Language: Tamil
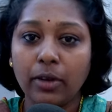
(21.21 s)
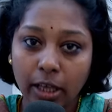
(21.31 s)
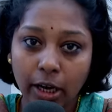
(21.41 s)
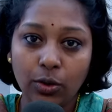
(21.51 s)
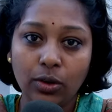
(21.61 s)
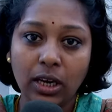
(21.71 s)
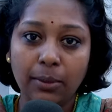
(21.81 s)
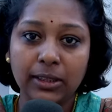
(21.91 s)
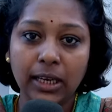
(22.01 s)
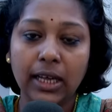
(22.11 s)
இறையூர்
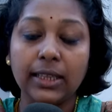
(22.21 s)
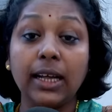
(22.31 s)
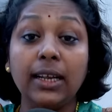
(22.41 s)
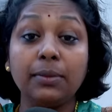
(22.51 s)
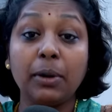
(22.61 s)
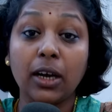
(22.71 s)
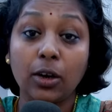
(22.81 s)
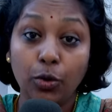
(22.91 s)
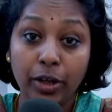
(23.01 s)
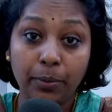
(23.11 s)
கிராமத்தில் தலித்
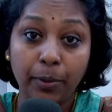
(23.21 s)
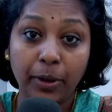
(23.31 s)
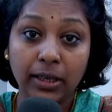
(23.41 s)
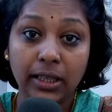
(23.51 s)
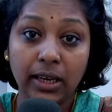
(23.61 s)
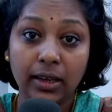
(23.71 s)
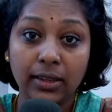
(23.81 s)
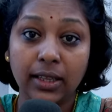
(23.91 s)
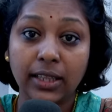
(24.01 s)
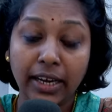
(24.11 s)
மக்கள் குடியிருப்பு பகுதியில்
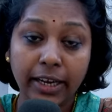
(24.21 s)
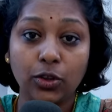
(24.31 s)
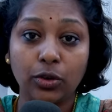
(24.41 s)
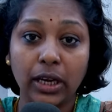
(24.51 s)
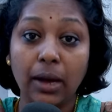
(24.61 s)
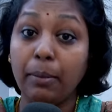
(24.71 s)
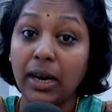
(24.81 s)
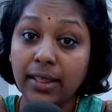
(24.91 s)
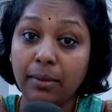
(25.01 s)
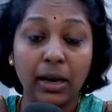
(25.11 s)
இருந்த தண்ணீர் தொட்டியில்
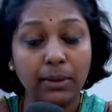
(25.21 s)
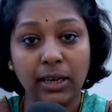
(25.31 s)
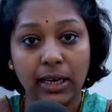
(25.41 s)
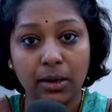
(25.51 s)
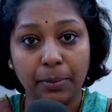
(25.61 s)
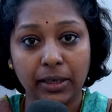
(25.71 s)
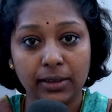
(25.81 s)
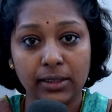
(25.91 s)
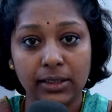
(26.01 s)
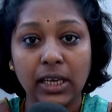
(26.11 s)
மனித மலம்
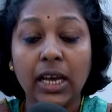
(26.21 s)
கலக்கப்பட்டிருந்தது